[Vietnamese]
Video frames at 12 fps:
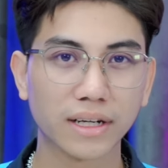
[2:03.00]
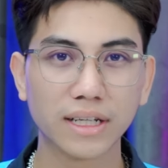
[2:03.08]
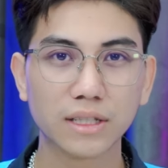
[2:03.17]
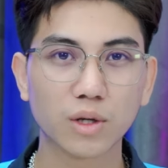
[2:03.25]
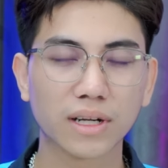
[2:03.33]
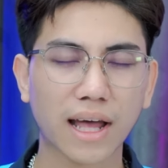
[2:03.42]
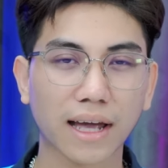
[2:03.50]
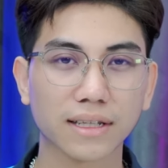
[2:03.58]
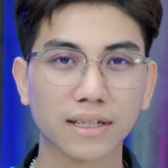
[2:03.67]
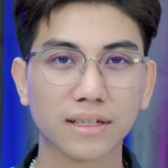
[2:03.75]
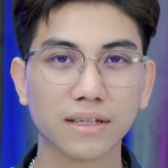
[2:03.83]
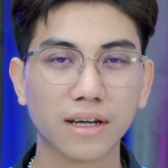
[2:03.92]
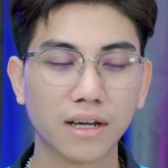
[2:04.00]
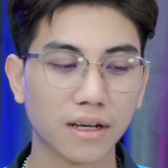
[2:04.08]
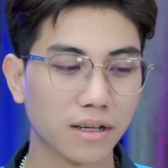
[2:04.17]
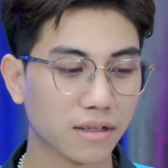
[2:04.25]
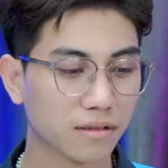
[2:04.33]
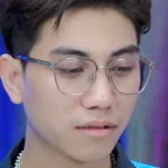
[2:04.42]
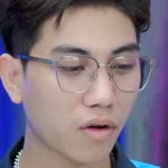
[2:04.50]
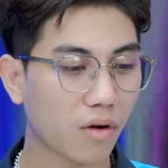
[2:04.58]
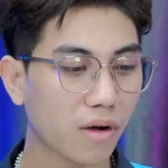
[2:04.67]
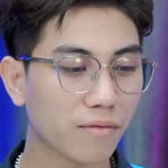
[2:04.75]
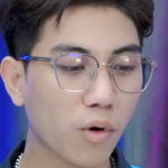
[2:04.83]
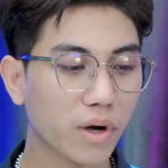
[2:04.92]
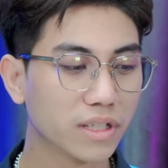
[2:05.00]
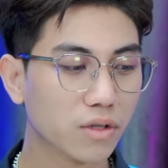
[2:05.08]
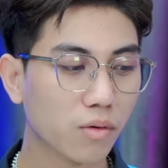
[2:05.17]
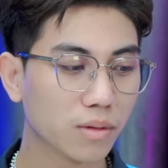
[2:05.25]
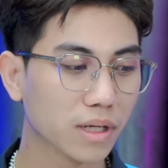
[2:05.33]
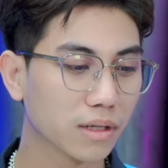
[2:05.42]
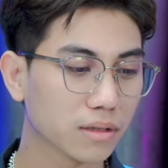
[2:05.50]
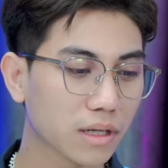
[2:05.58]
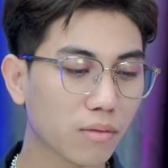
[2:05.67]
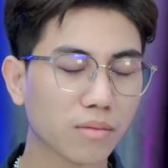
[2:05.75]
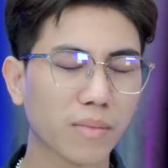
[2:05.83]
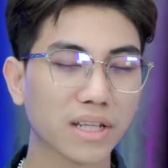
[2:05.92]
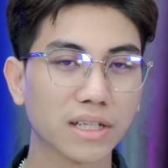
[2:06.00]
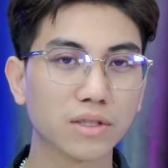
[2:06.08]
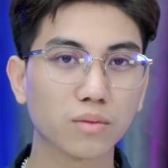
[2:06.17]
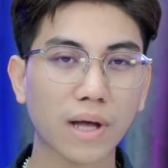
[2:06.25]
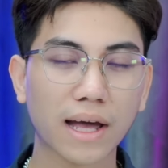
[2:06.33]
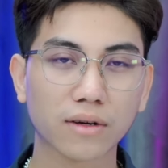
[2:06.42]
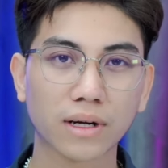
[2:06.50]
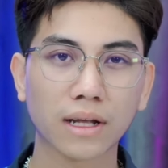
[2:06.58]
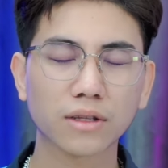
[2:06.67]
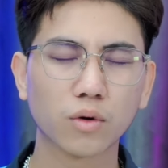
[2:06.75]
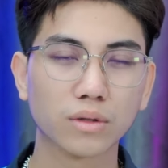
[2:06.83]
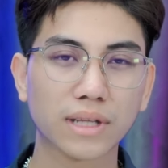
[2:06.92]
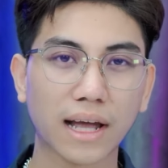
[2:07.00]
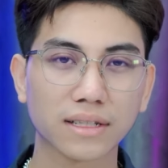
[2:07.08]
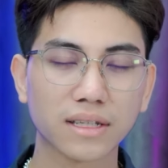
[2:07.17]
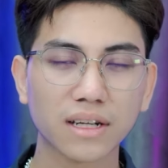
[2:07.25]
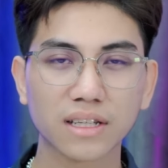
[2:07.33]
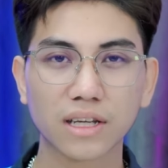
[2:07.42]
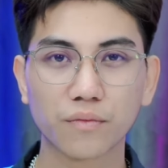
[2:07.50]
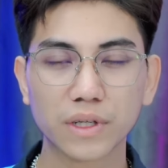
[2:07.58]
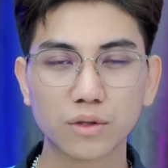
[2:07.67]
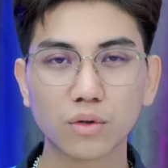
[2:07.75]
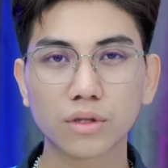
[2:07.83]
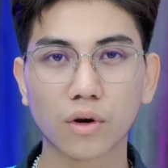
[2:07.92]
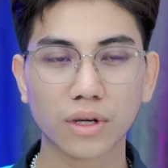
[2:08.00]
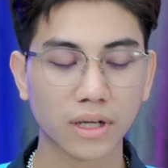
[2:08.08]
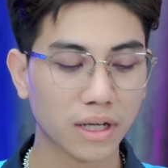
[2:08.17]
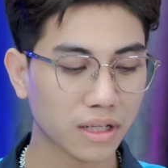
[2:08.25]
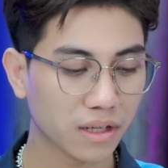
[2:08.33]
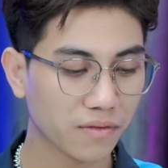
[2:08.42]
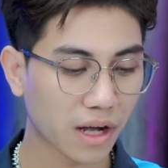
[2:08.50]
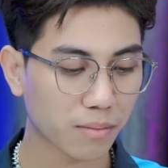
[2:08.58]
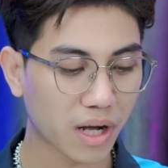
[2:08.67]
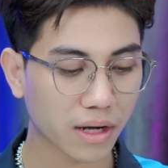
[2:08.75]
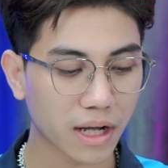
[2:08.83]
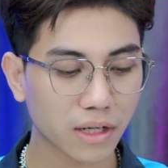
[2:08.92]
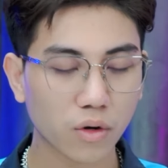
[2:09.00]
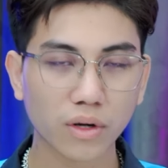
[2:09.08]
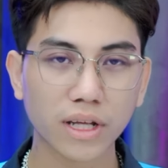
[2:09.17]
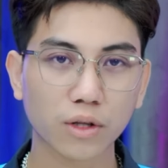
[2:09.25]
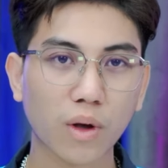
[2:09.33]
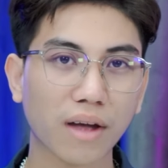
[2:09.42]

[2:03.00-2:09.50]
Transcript: truyền đi truyền lại, thì nó vô hình dung thì trong máy tính chúng ta nó đã tồn tại rất là nhiều virus rồi. Thì việc mà kết nối điện